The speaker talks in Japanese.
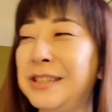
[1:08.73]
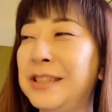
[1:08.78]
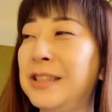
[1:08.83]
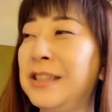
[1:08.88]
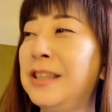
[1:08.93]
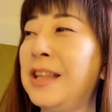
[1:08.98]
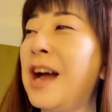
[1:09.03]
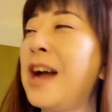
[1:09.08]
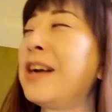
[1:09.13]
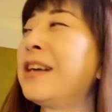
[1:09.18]

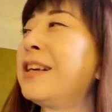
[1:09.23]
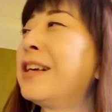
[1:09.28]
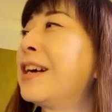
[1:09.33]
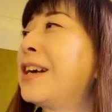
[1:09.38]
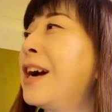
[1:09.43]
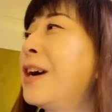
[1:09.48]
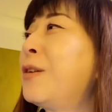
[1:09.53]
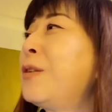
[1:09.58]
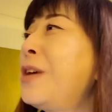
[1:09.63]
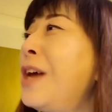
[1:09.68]
なんか
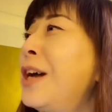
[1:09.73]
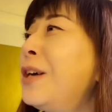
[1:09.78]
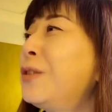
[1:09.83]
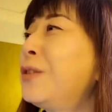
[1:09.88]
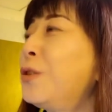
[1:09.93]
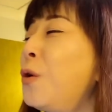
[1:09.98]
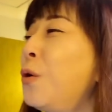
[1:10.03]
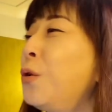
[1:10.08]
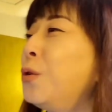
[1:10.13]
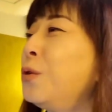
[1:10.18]
楽屋
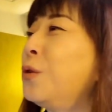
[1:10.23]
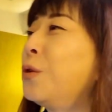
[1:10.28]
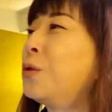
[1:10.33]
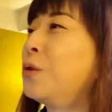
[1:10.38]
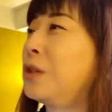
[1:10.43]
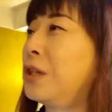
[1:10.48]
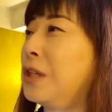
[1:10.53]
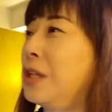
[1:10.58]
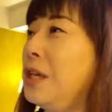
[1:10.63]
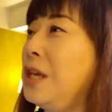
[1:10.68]
トークの
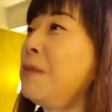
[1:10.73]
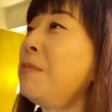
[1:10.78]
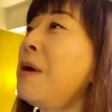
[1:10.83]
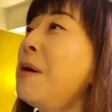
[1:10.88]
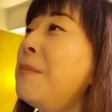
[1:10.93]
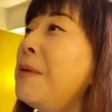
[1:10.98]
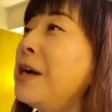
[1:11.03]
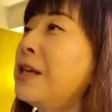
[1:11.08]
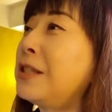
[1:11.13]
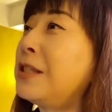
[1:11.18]
時に
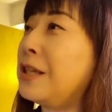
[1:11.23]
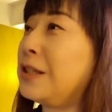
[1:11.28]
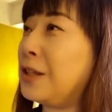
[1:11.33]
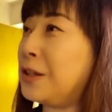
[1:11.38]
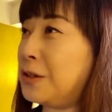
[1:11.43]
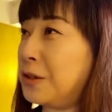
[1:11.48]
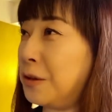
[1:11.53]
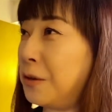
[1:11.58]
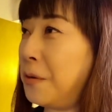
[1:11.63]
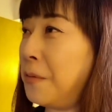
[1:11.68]
今回したんで
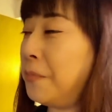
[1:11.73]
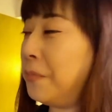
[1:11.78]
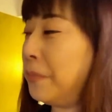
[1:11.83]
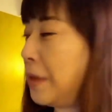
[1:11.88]
すよ